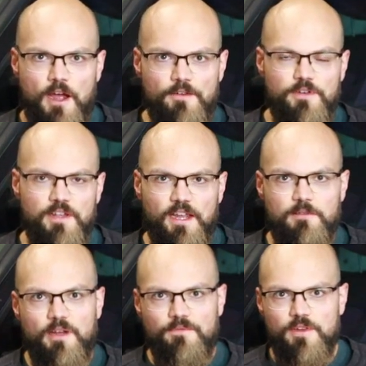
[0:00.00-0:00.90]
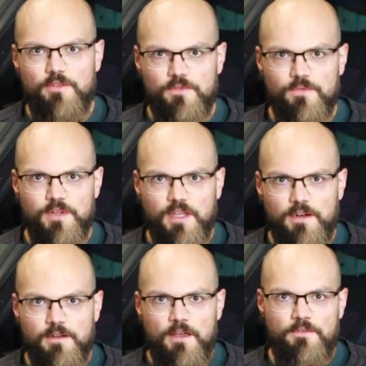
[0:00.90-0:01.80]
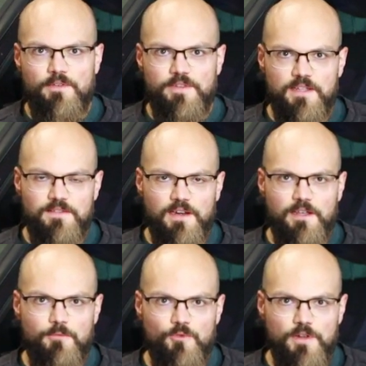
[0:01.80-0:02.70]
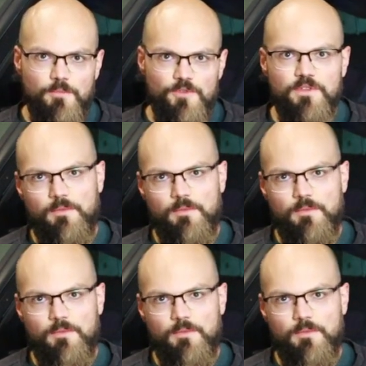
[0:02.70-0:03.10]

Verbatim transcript: einfach direkt mal ein Video zu drehen, weil wenn der Zahnriemen runter muss,